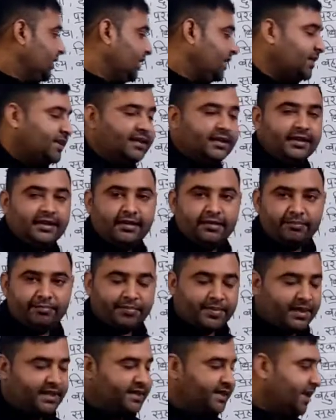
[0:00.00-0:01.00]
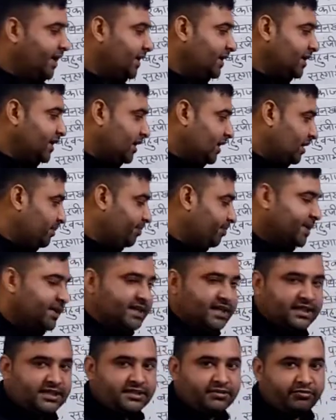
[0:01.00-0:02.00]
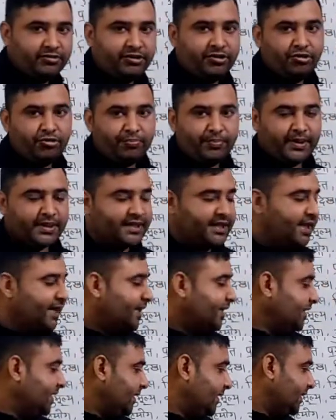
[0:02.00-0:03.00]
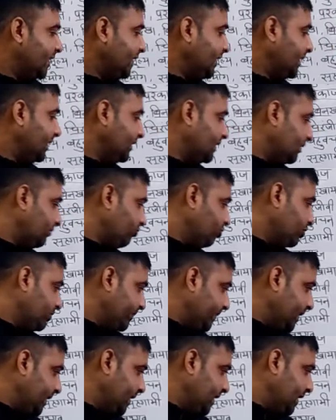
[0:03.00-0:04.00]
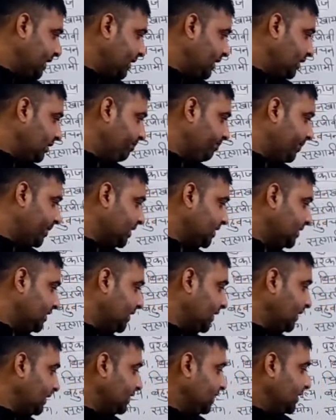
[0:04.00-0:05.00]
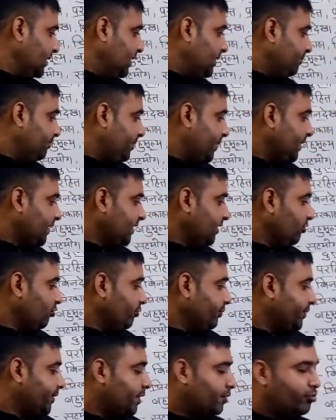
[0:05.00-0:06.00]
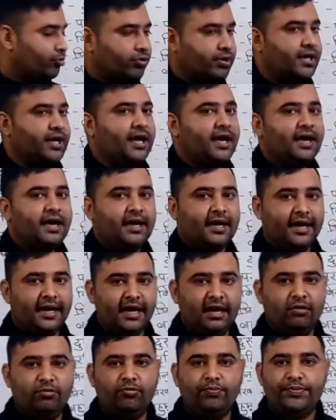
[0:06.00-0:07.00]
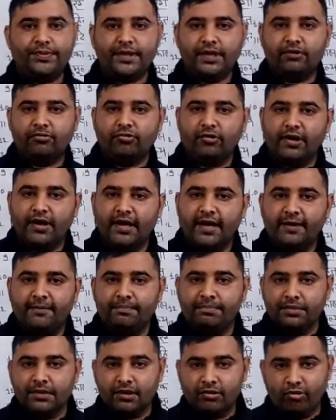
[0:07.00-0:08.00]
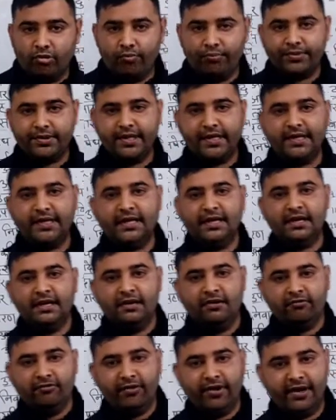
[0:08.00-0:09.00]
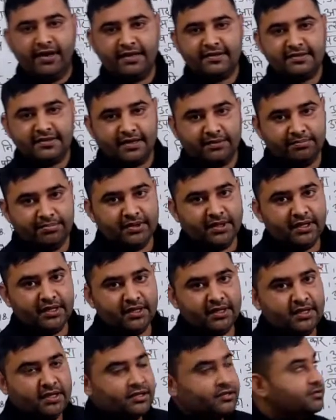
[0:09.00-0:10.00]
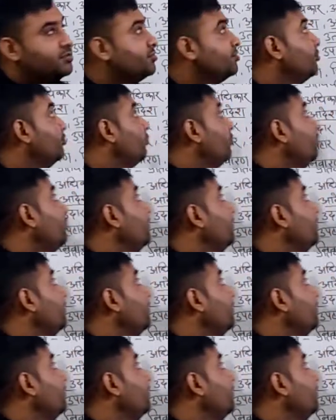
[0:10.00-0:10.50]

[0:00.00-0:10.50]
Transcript: इत प्रत्यय अपन नेक्स्ट वीडियो प्रत्यय का देखेंगे तब उसमें देखेंगे प्रत्यय प्रति उपसर्ग हो गया ए उपसर्ग हो गया उपसर्ग वह शब्द जो